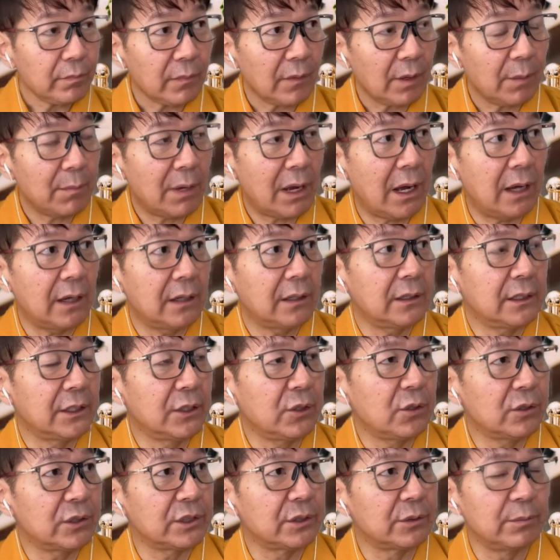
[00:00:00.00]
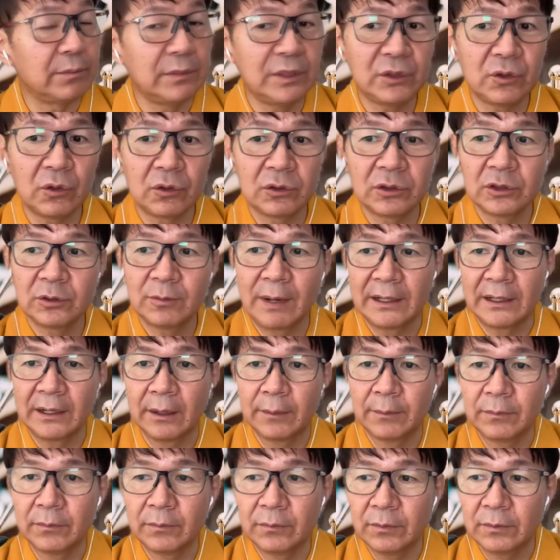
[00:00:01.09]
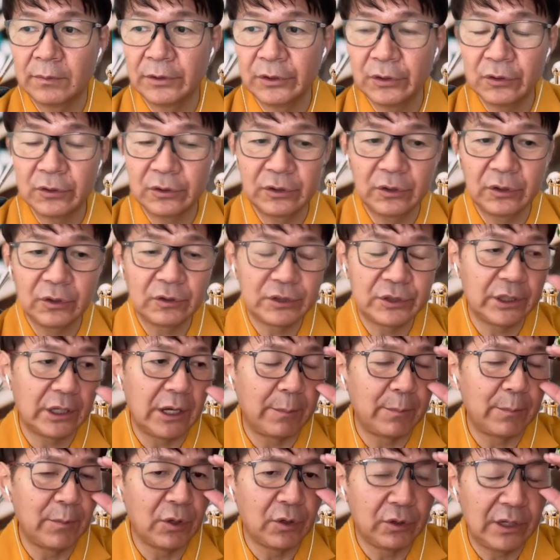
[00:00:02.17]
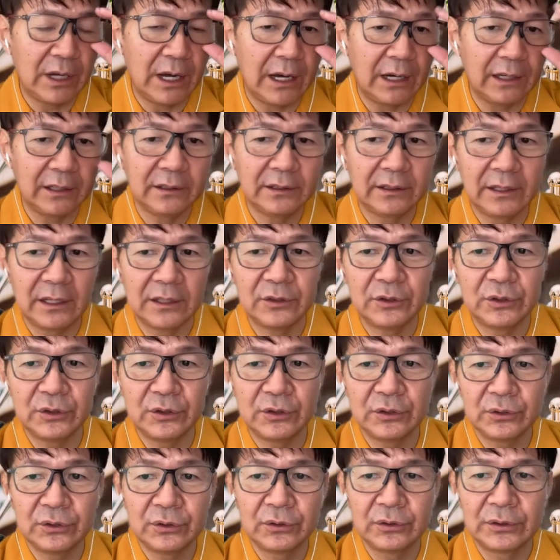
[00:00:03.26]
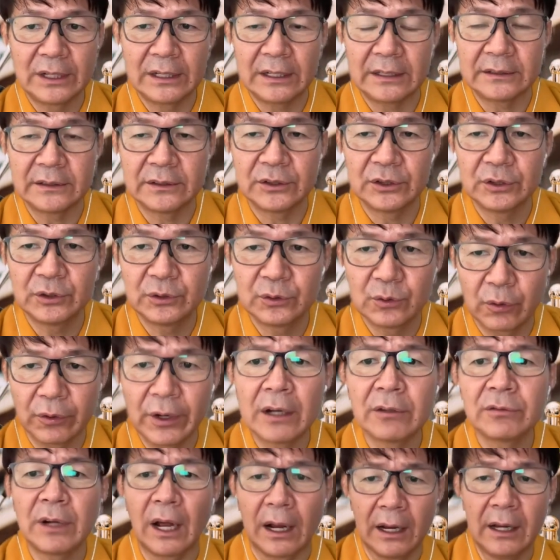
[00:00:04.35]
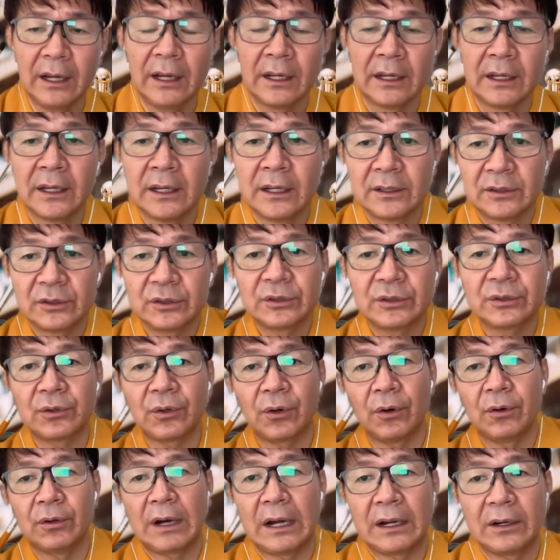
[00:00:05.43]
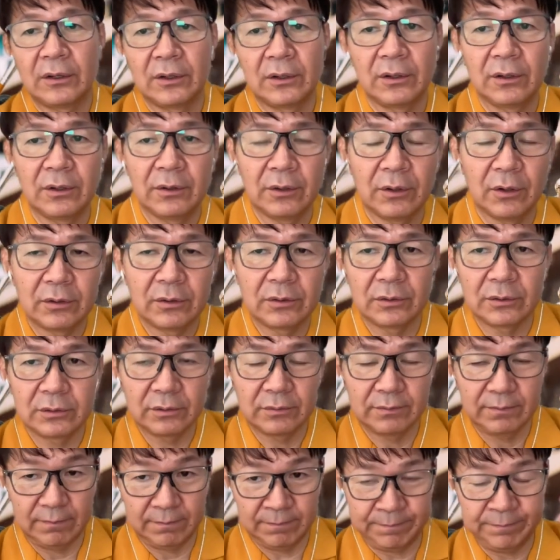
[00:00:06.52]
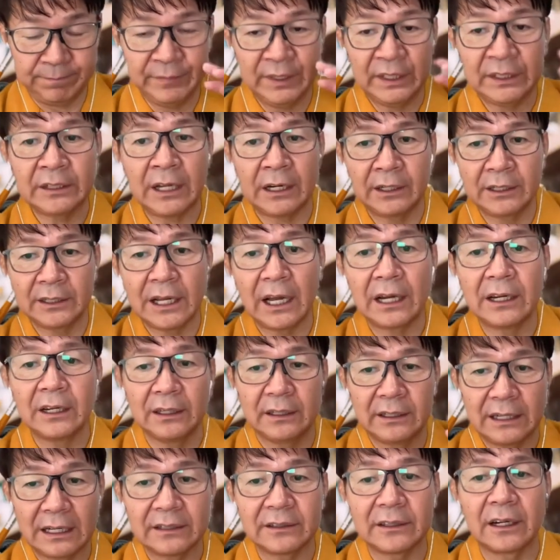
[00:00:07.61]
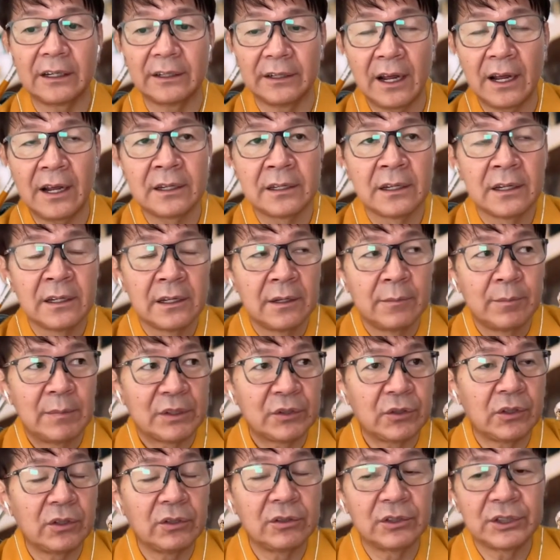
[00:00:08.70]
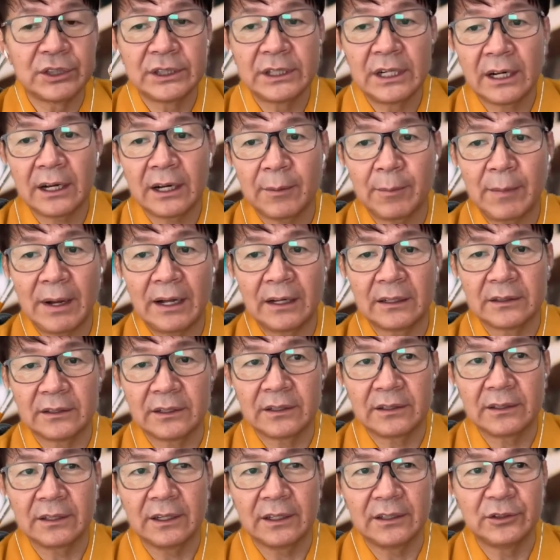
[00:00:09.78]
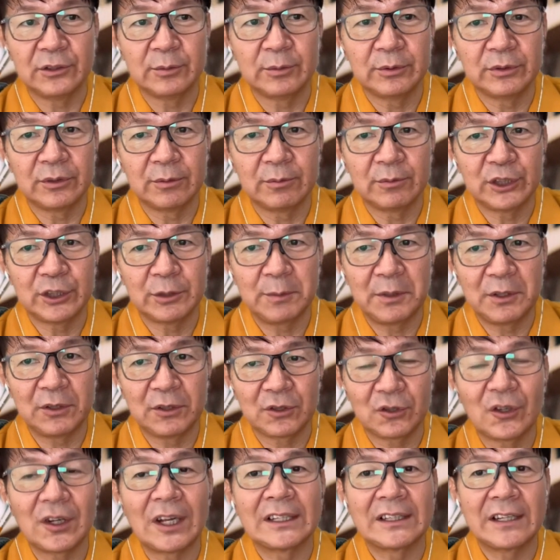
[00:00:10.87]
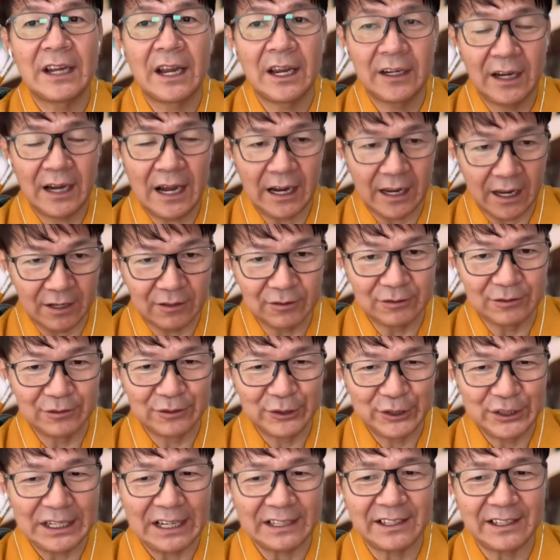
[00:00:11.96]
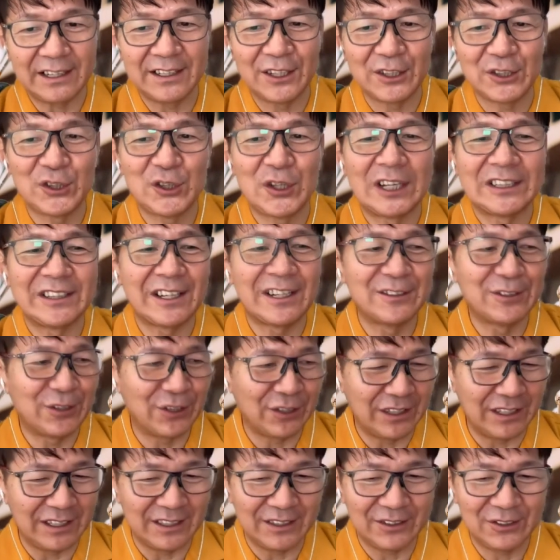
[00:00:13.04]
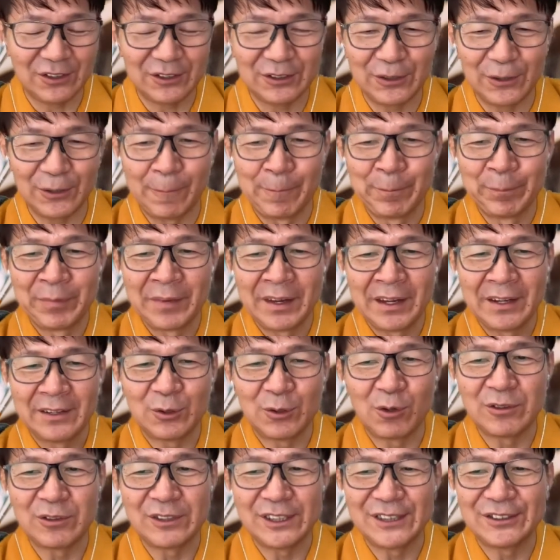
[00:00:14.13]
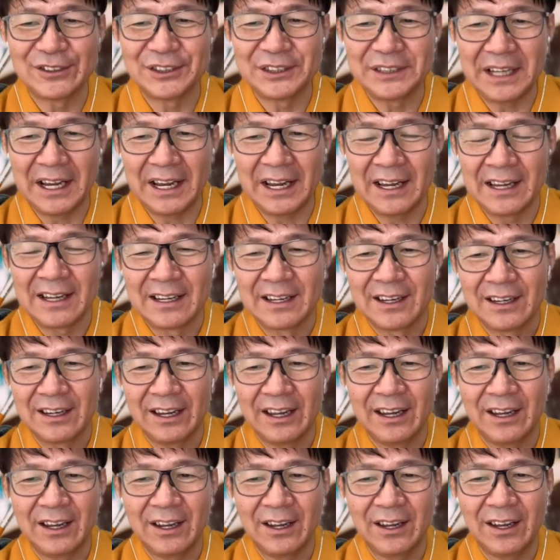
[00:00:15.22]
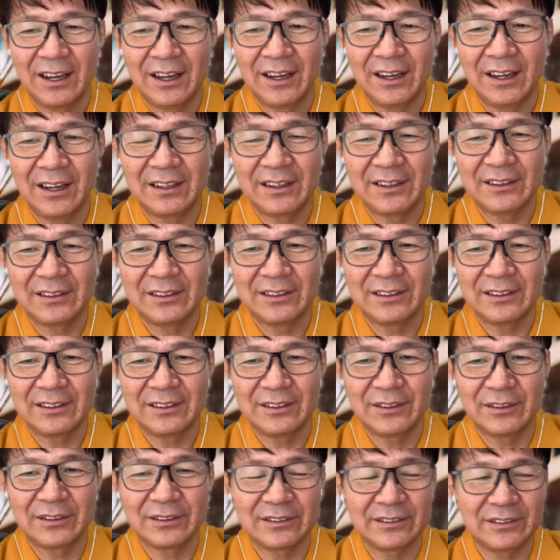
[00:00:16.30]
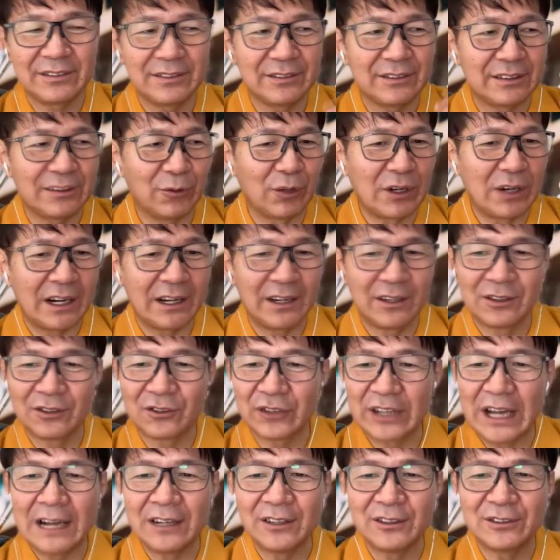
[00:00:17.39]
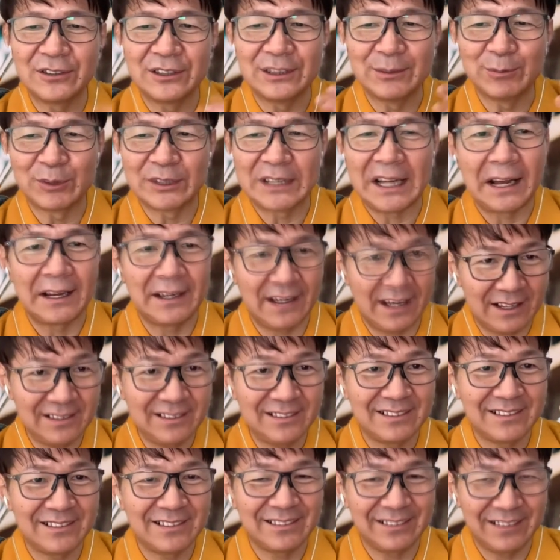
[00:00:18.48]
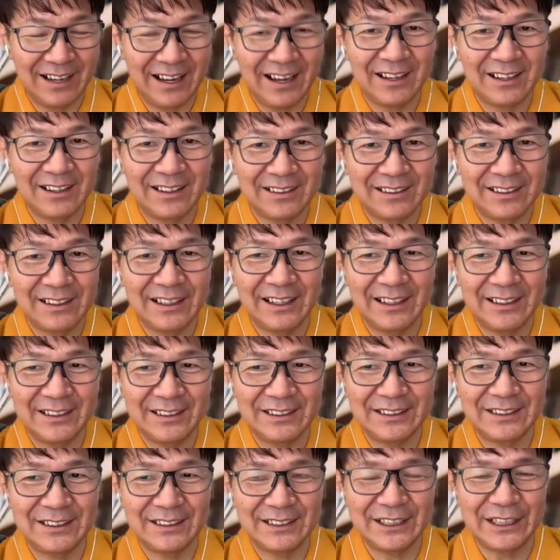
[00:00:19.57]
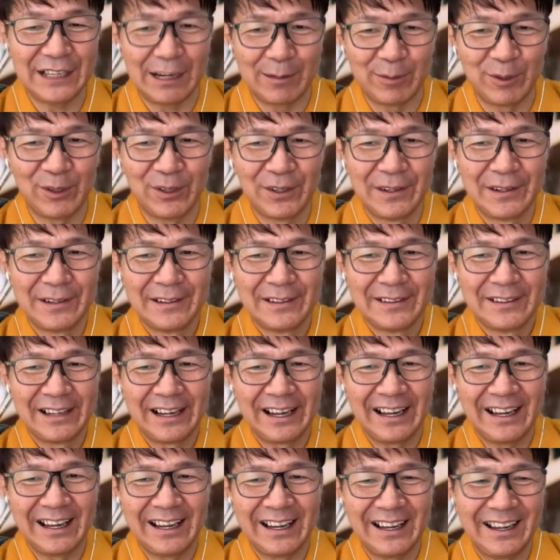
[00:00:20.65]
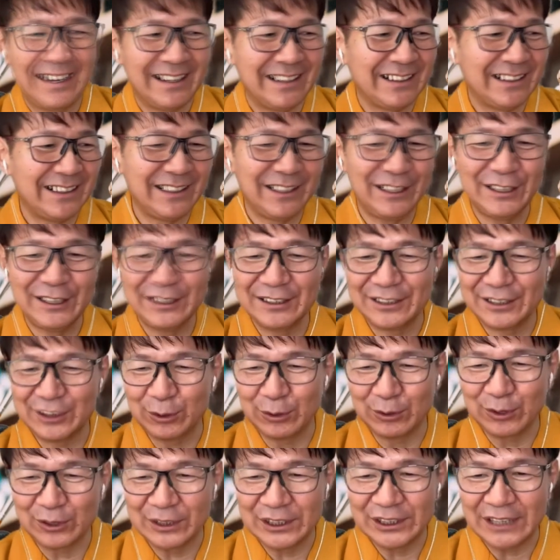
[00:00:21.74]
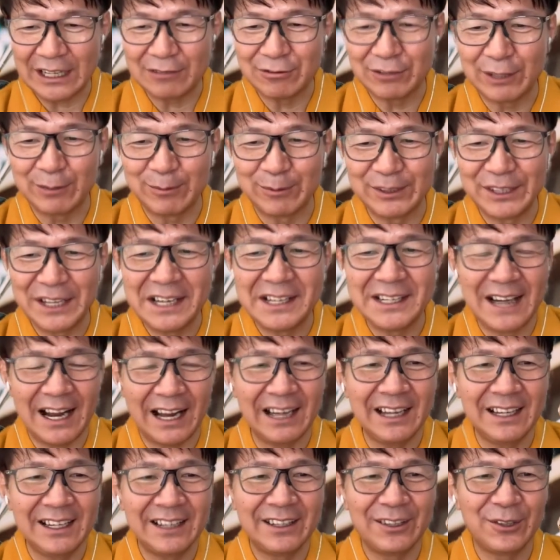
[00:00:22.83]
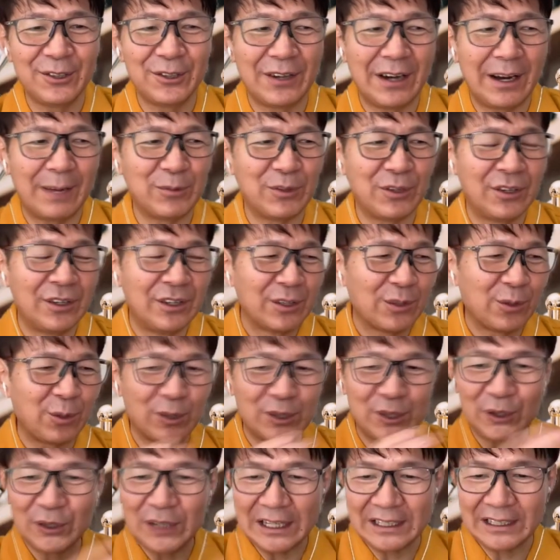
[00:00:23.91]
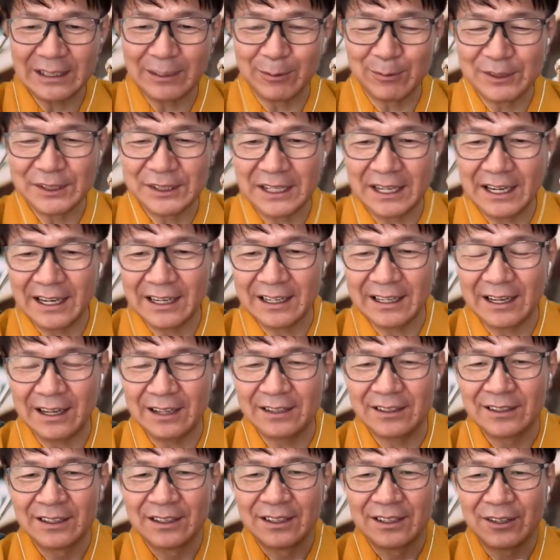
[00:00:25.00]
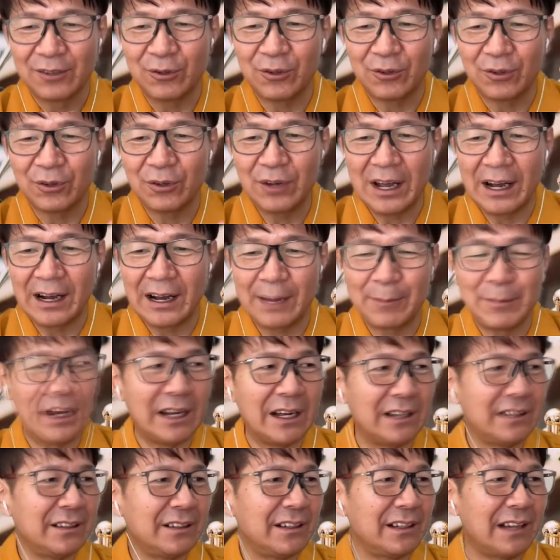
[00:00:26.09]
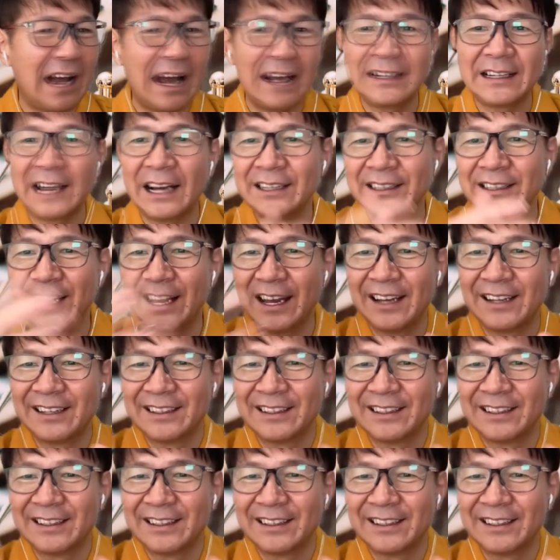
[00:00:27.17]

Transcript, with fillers: まあ、両親見とるまで、両親が病院入ってじゅうごねんぐらい、ずっとあの行ったり来たりやったりで、ね、まあ、それをしながら、まあ、自分の娘を育て上げる、父子家庭で育てるとき、それと独立して、えー、お金のこうやりくりも大変。ねえー、しかも、えー、仕事したくてもできない、要はもう子育てもせなあかん、親がまあ徘徊で